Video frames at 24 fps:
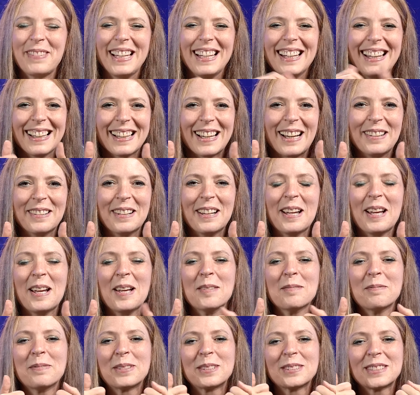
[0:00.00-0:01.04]
bem legal
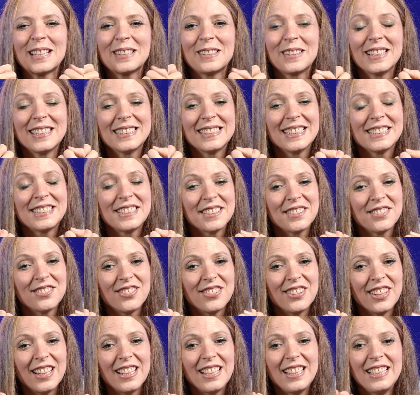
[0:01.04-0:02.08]
para os adolescentes
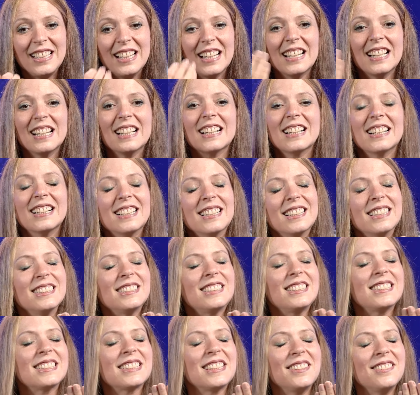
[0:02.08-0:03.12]
verem
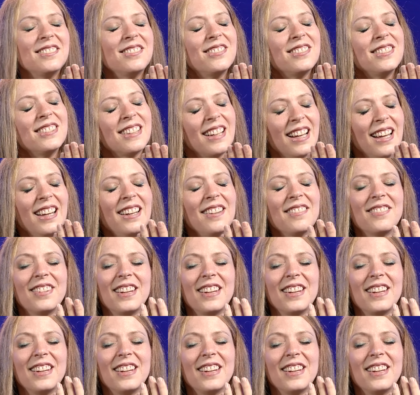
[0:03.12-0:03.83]
antes que né,